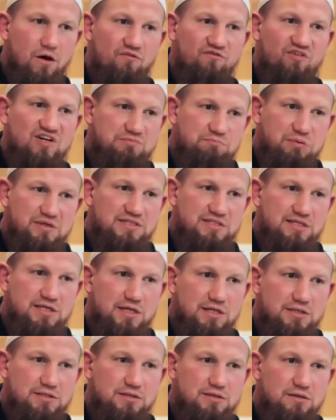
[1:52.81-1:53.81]
Und was
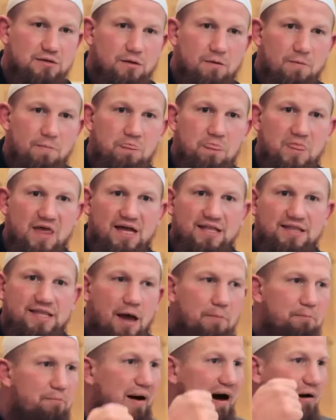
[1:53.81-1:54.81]
passiert?
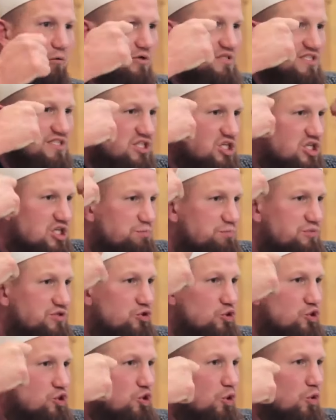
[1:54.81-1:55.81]
der baut sich
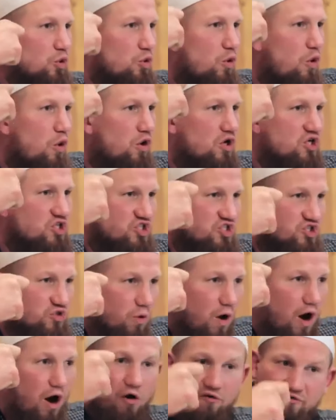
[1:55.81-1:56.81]
psychologisch
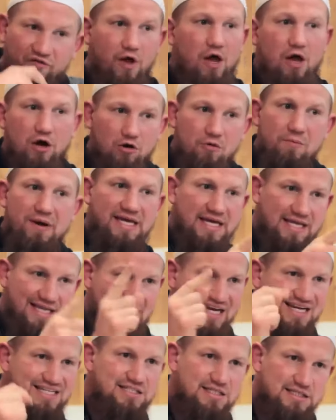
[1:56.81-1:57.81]
so auf. Guck mal, ihr
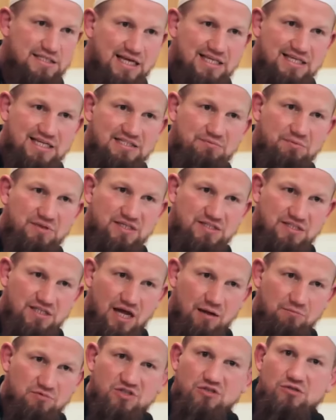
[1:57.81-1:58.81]
denkt, das hat nichts mit
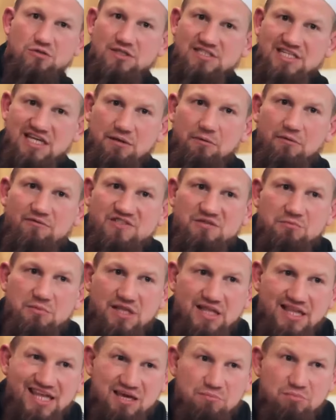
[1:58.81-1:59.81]
Islam zu tun, das hat aber was
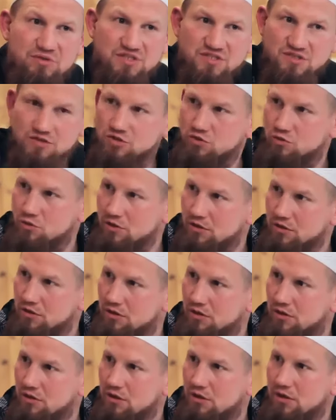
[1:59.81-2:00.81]
mit Leben zu tun.
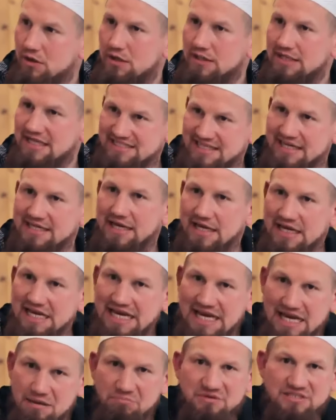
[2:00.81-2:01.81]
Das ist eine
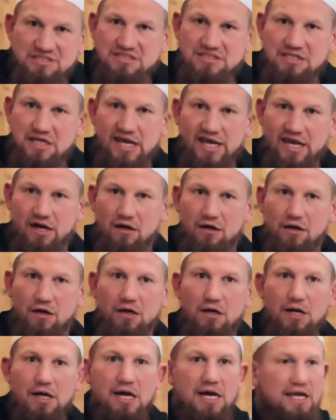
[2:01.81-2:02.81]
Lebenslehre.
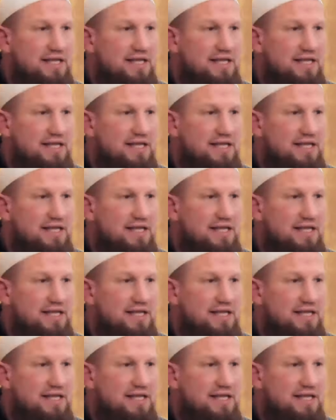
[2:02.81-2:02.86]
